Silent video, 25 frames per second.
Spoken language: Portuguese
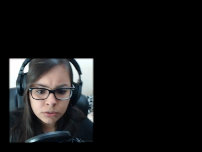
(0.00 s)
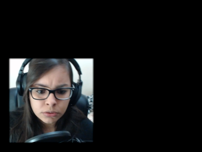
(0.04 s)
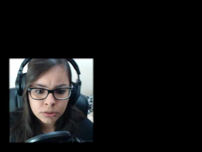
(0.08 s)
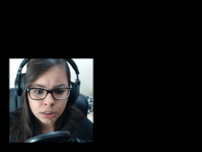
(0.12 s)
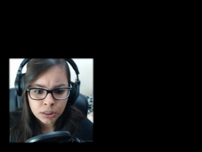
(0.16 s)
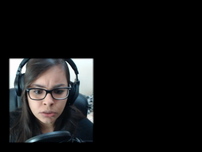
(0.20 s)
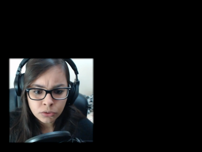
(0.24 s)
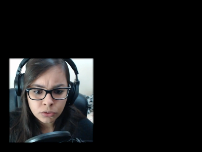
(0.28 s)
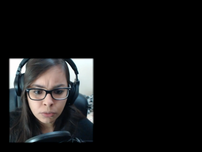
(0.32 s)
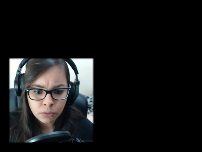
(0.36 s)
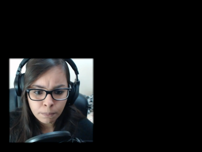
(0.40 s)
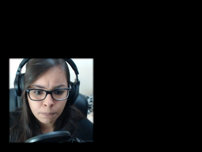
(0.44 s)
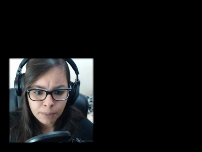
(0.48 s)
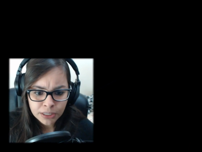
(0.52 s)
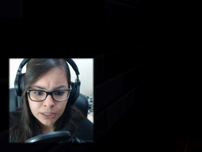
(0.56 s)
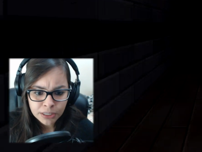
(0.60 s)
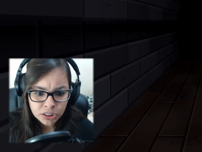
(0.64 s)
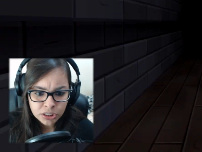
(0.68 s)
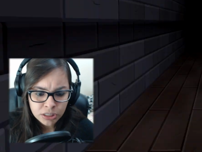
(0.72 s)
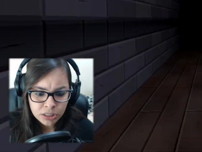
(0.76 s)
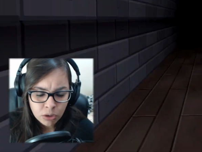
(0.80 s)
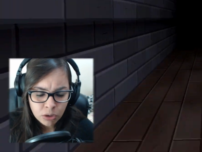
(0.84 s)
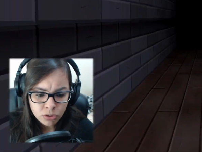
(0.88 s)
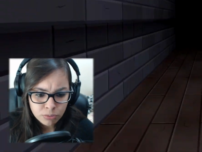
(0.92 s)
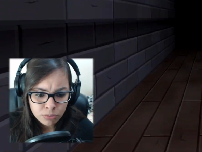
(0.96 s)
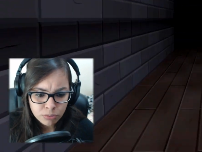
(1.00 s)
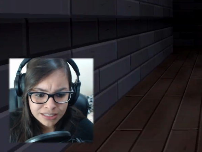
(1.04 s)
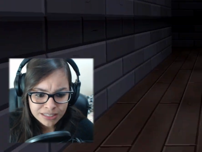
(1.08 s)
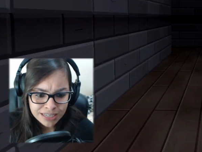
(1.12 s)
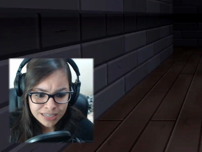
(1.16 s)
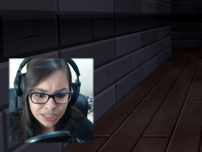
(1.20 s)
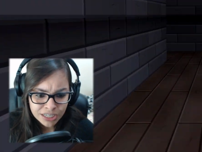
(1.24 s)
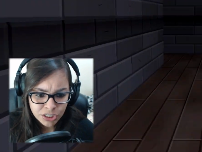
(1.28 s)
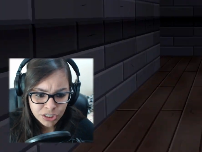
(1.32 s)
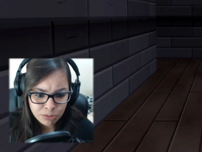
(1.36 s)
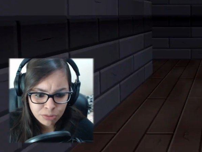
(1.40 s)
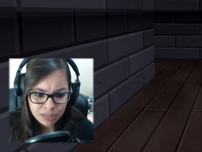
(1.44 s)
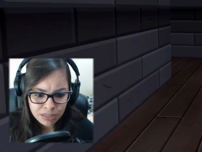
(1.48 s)
Santo Pai de Deus, mãe,
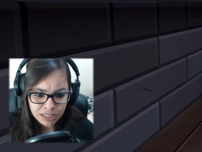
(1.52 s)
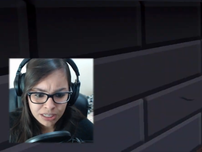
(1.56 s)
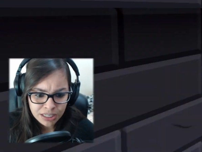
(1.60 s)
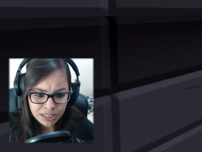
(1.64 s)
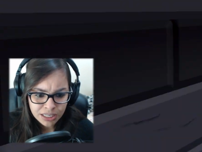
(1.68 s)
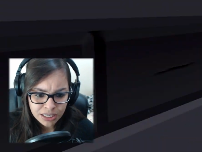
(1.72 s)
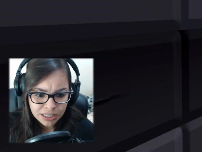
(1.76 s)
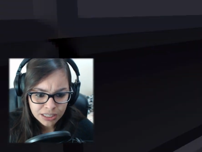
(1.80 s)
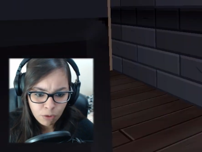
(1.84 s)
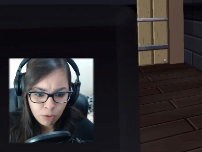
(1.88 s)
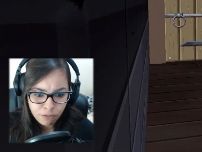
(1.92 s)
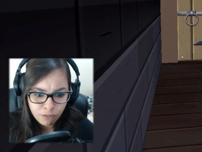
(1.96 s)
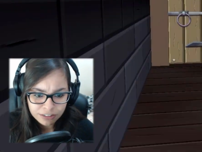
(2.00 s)
sai de mim.